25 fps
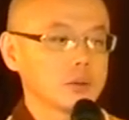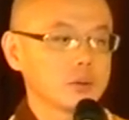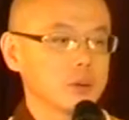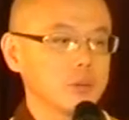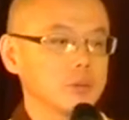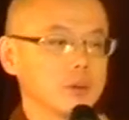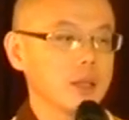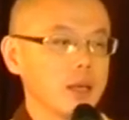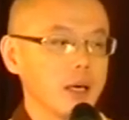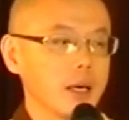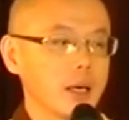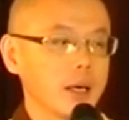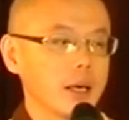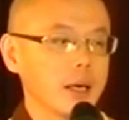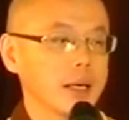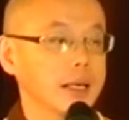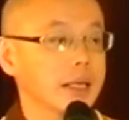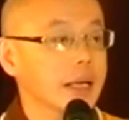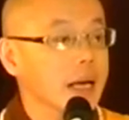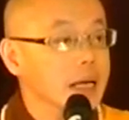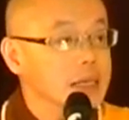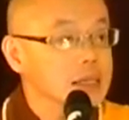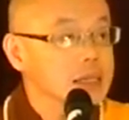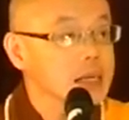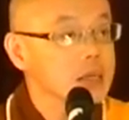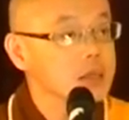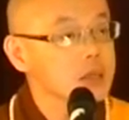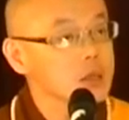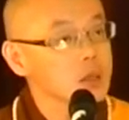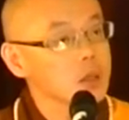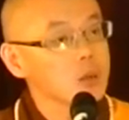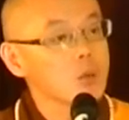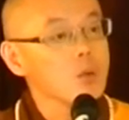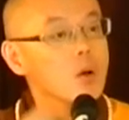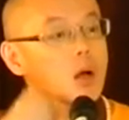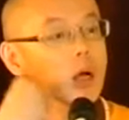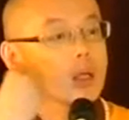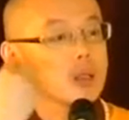对不对？该讲
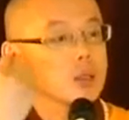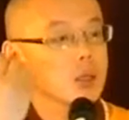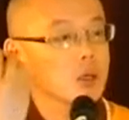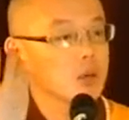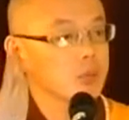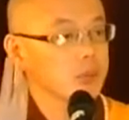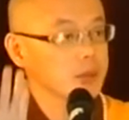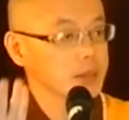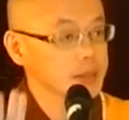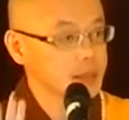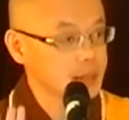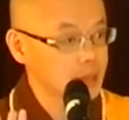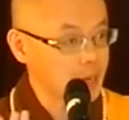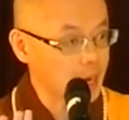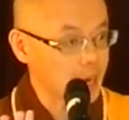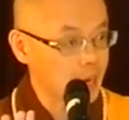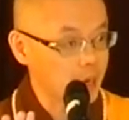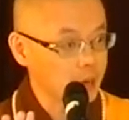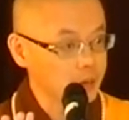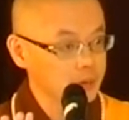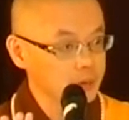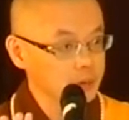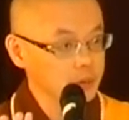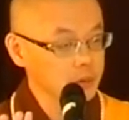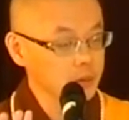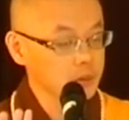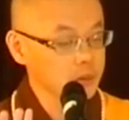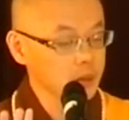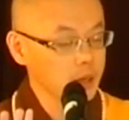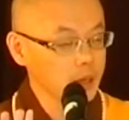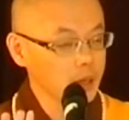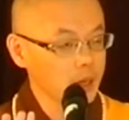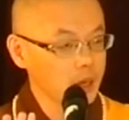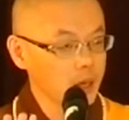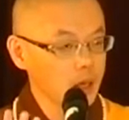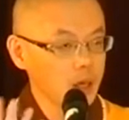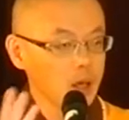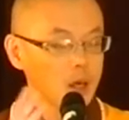真话你又不讲，对不
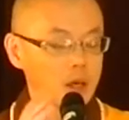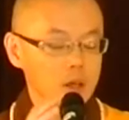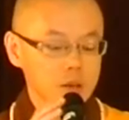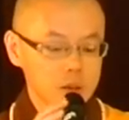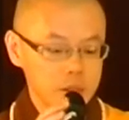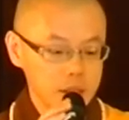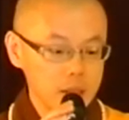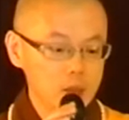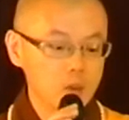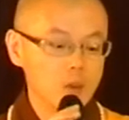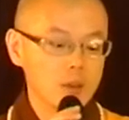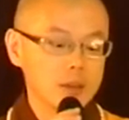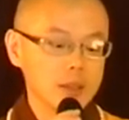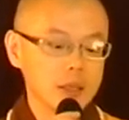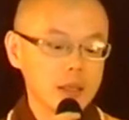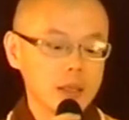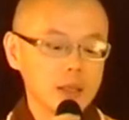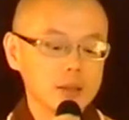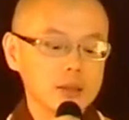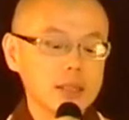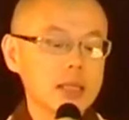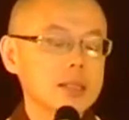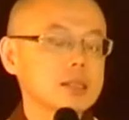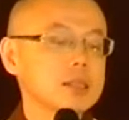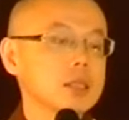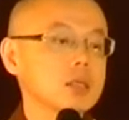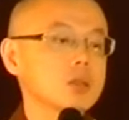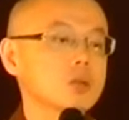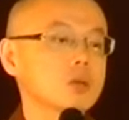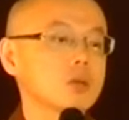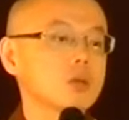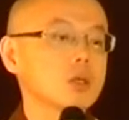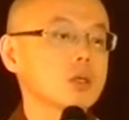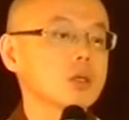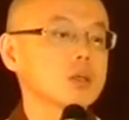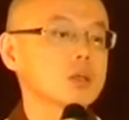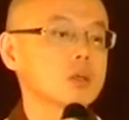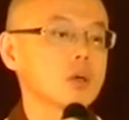对？结果呢，他进
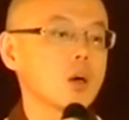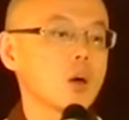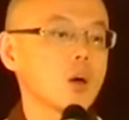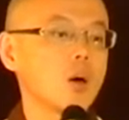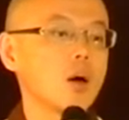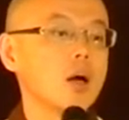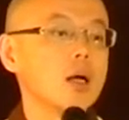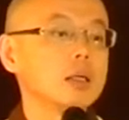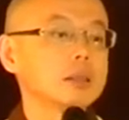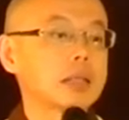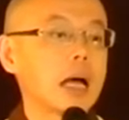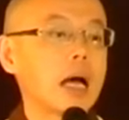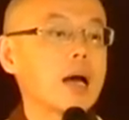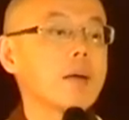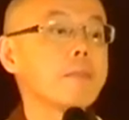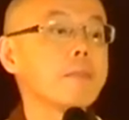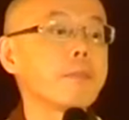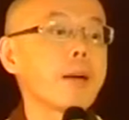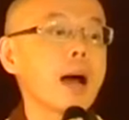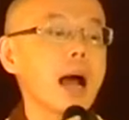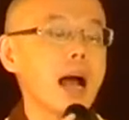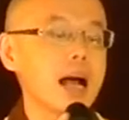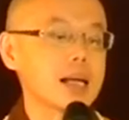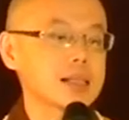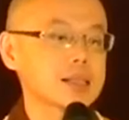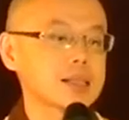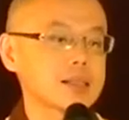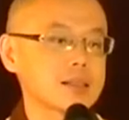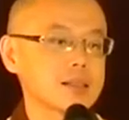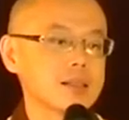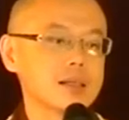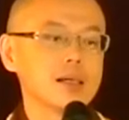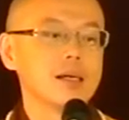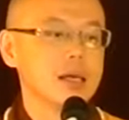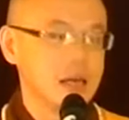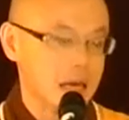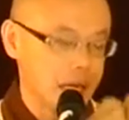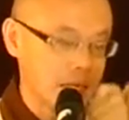去的时候他很怕死，
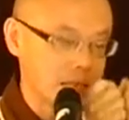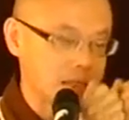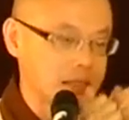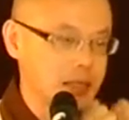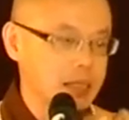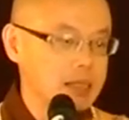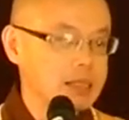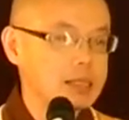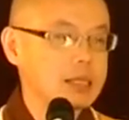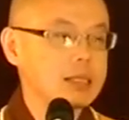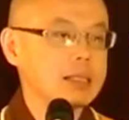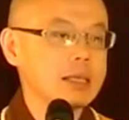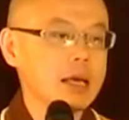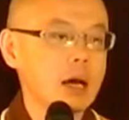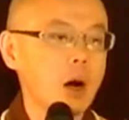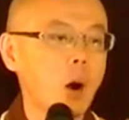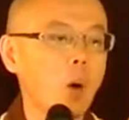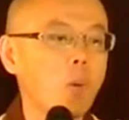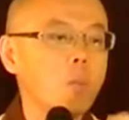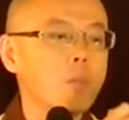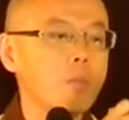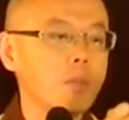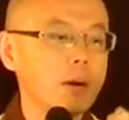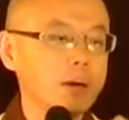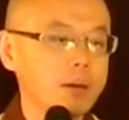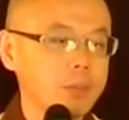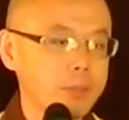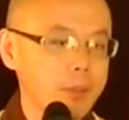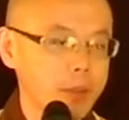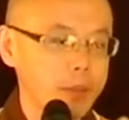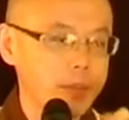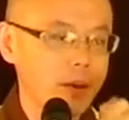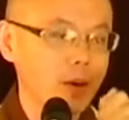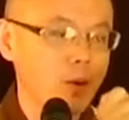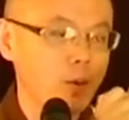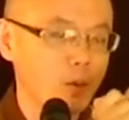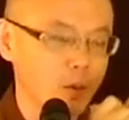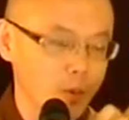很认真念“嗡嘛呢呗
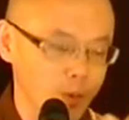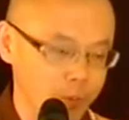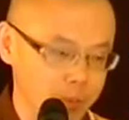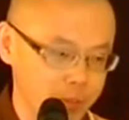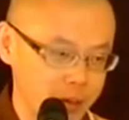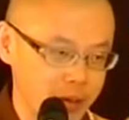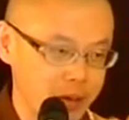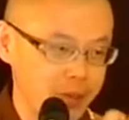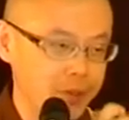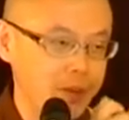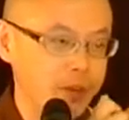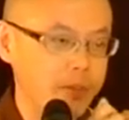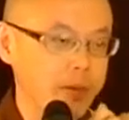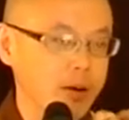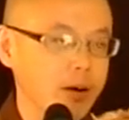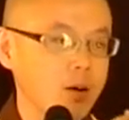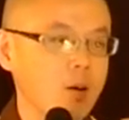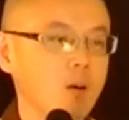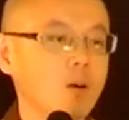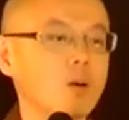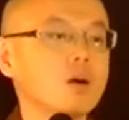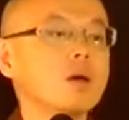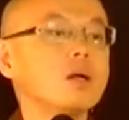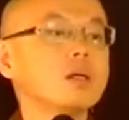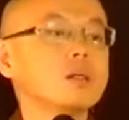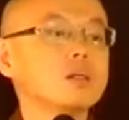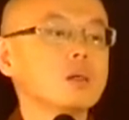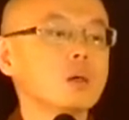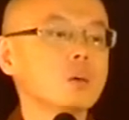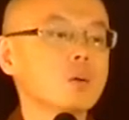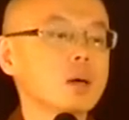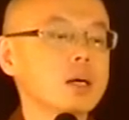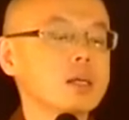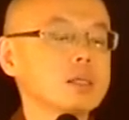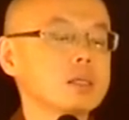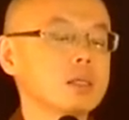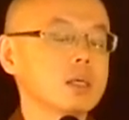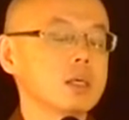咪吽，嗡嘛呢呗咪吽”，求
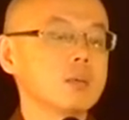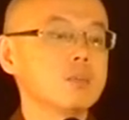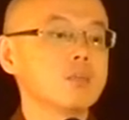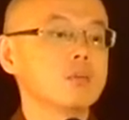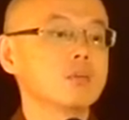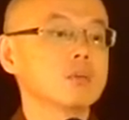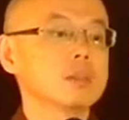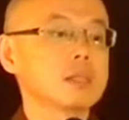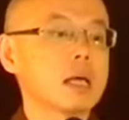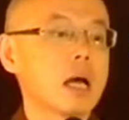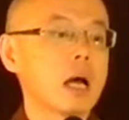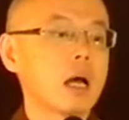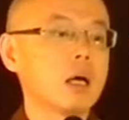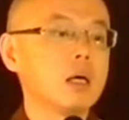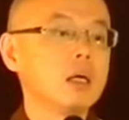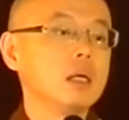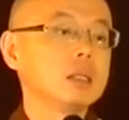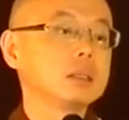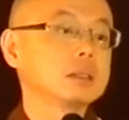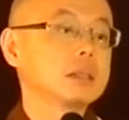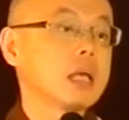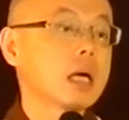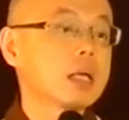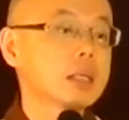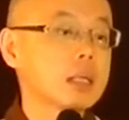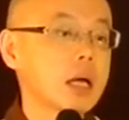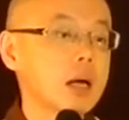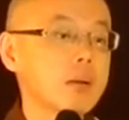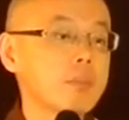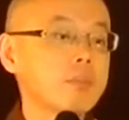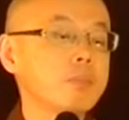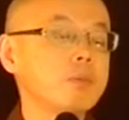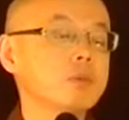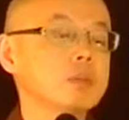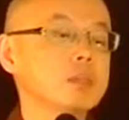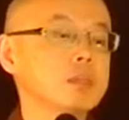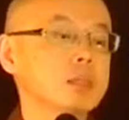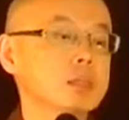观世音菩萨大难
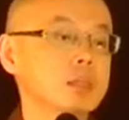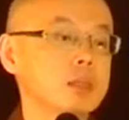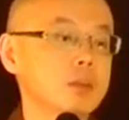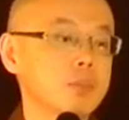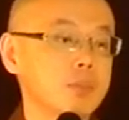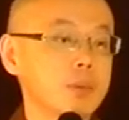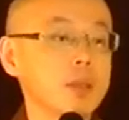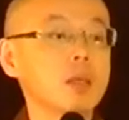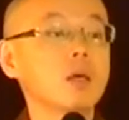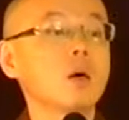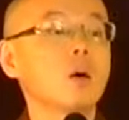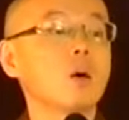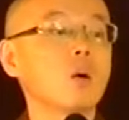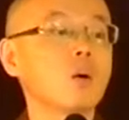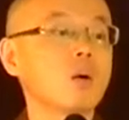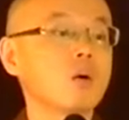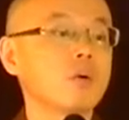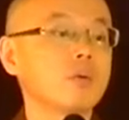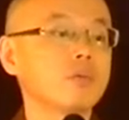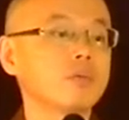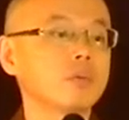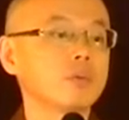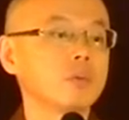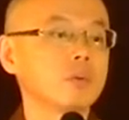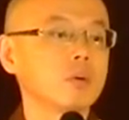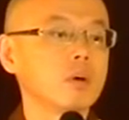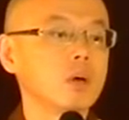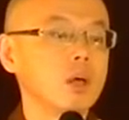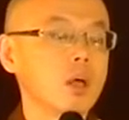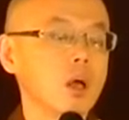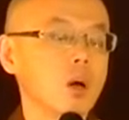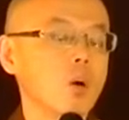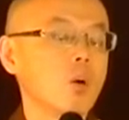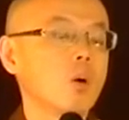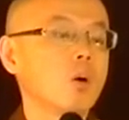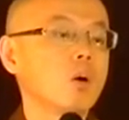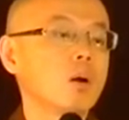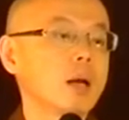不死必有后福。
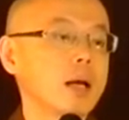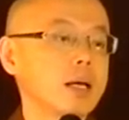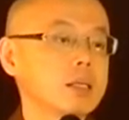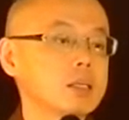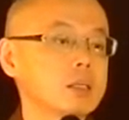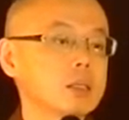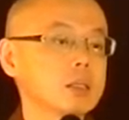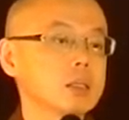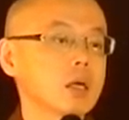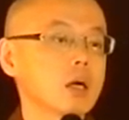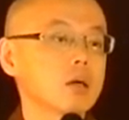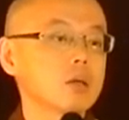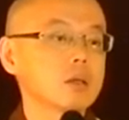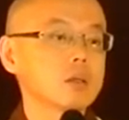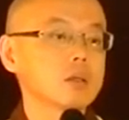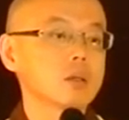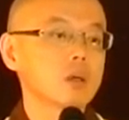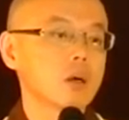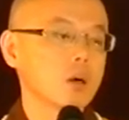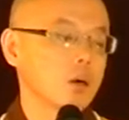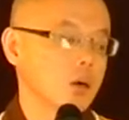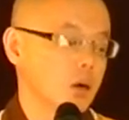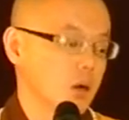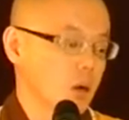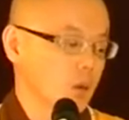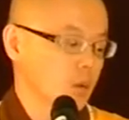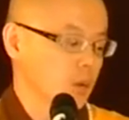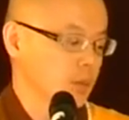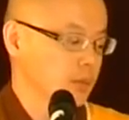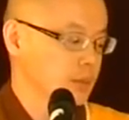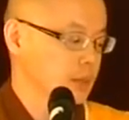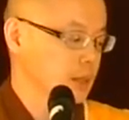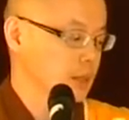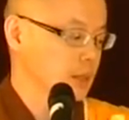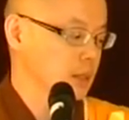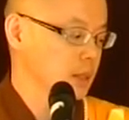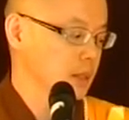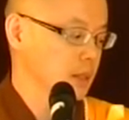我后来知道的时候，我们
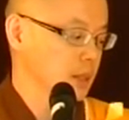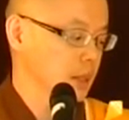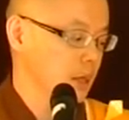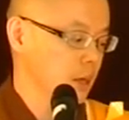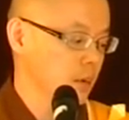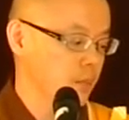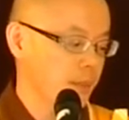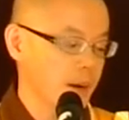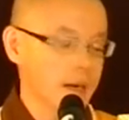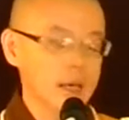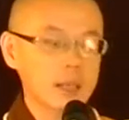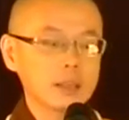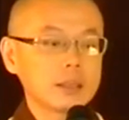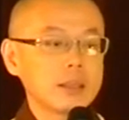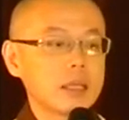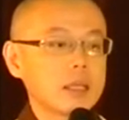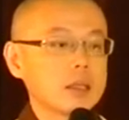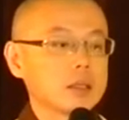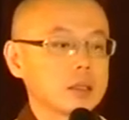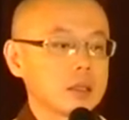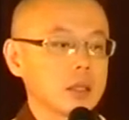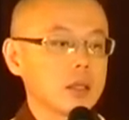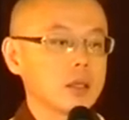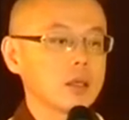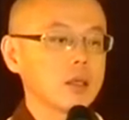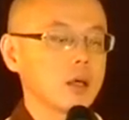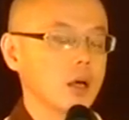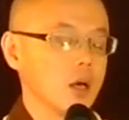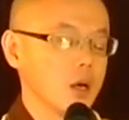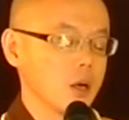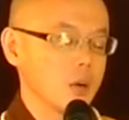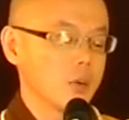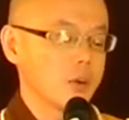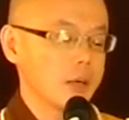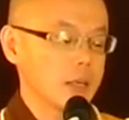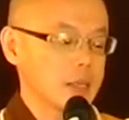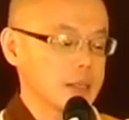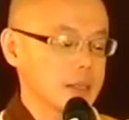金色也有帮他点灯
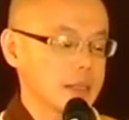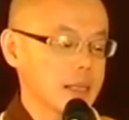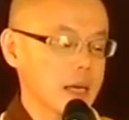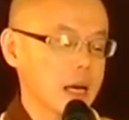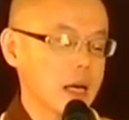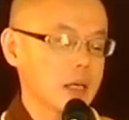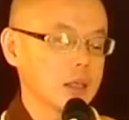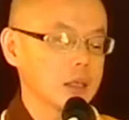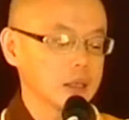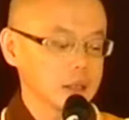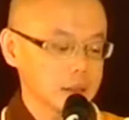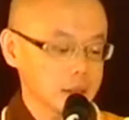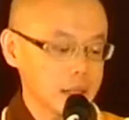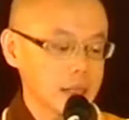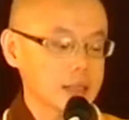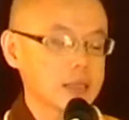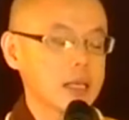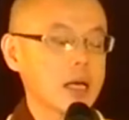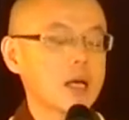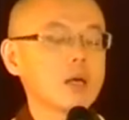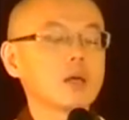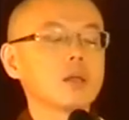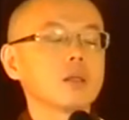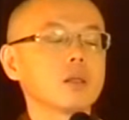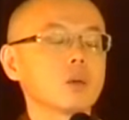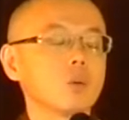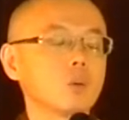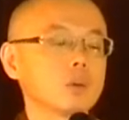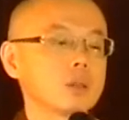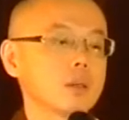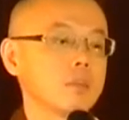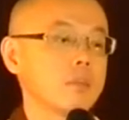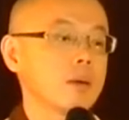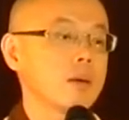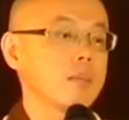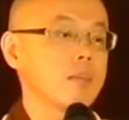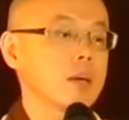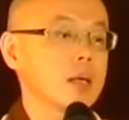回向，当然我的
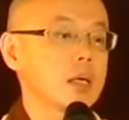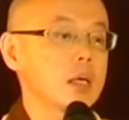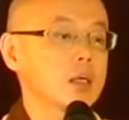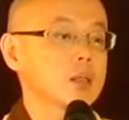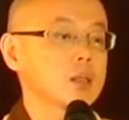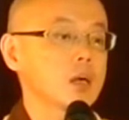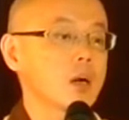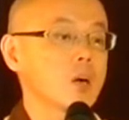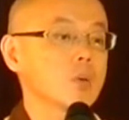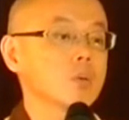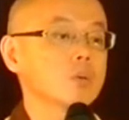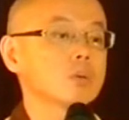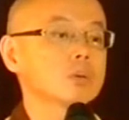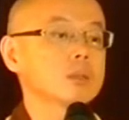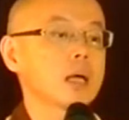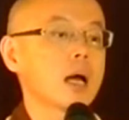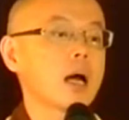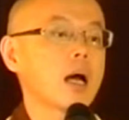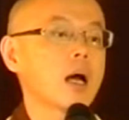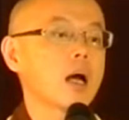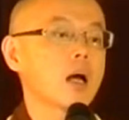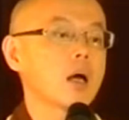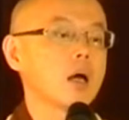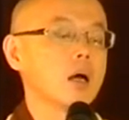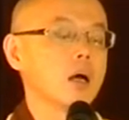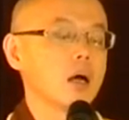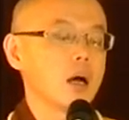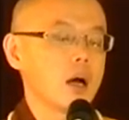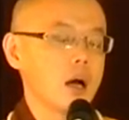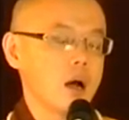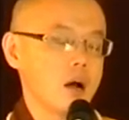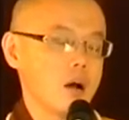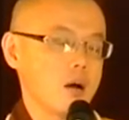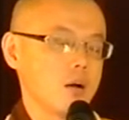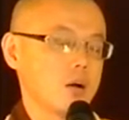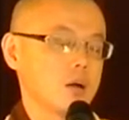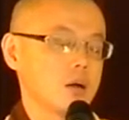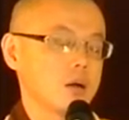妹妹也照顾他，
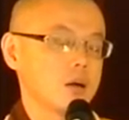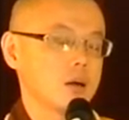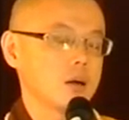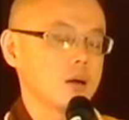好，